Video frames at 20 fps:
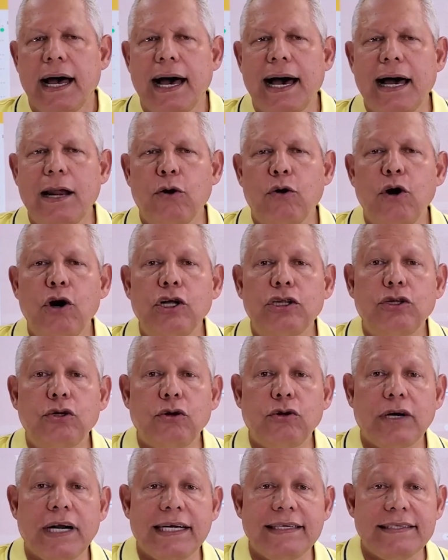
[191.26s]
al
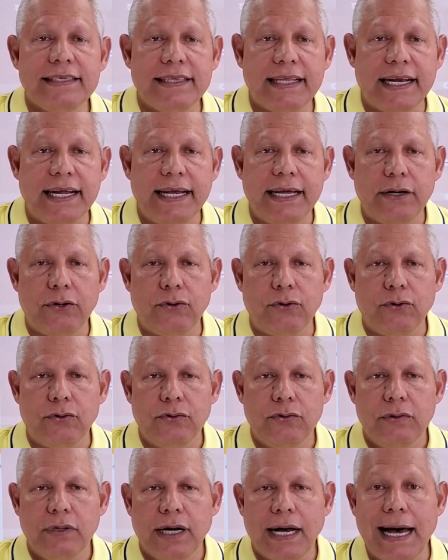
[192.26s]
otro rastrero,
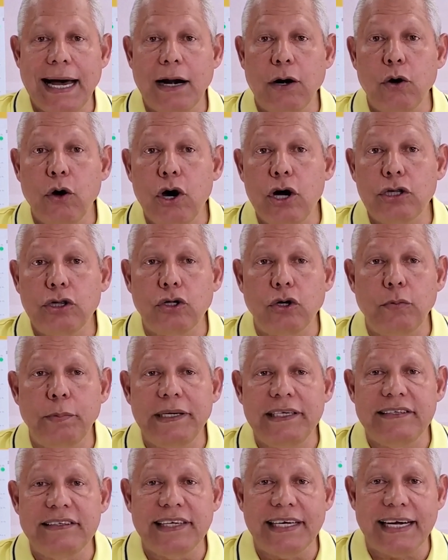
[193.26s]
al otro
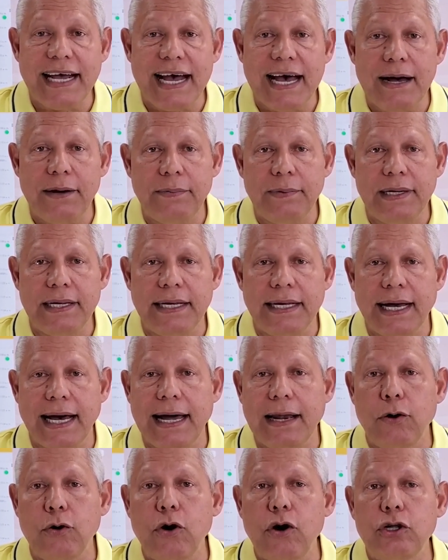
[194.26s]
miserable,
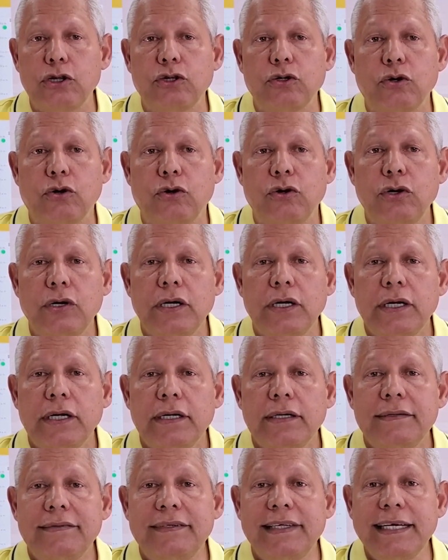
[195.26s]
al otro
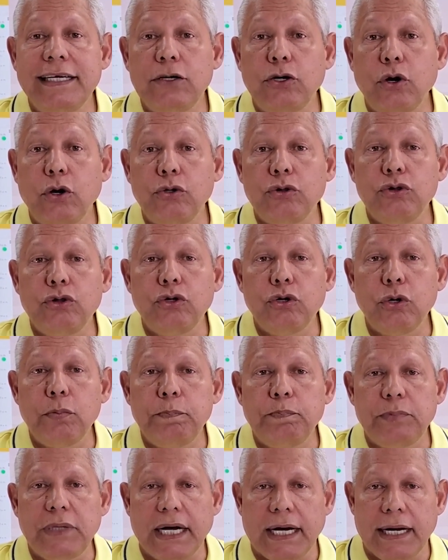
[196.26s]
sin
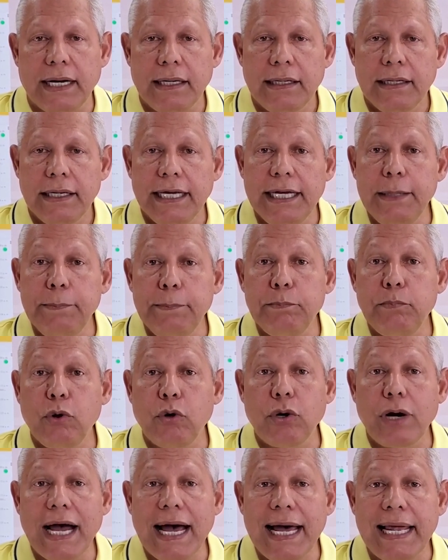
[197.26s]
conducta
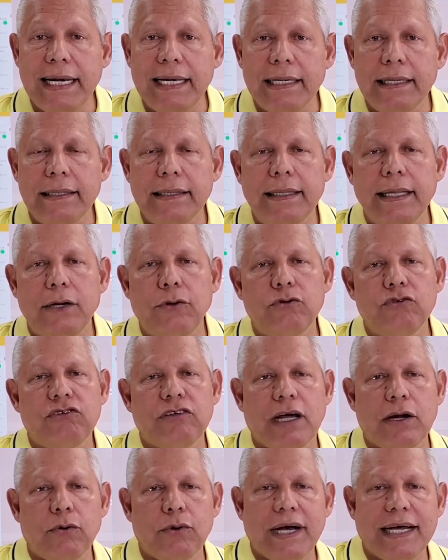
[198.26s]
inmoral de
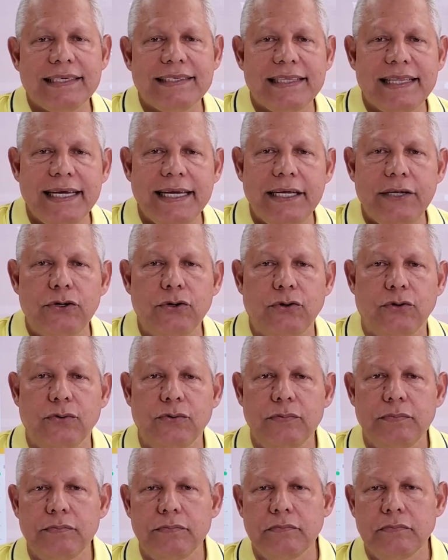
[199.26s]
Gonzalo
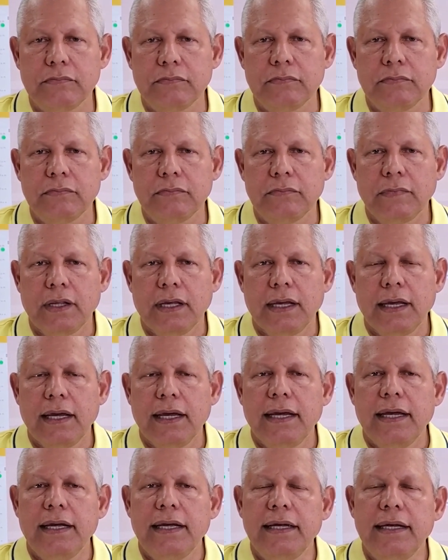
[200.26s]
Castillo.
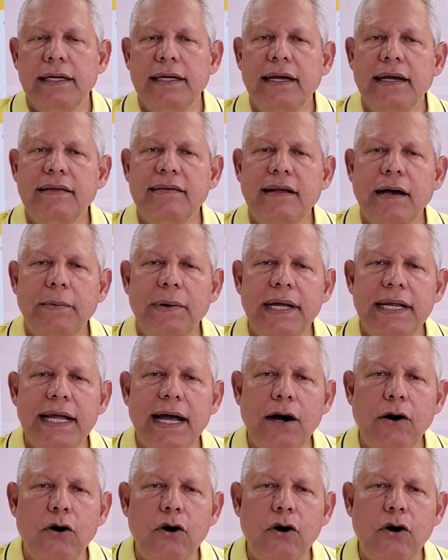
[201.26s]
Y esa bella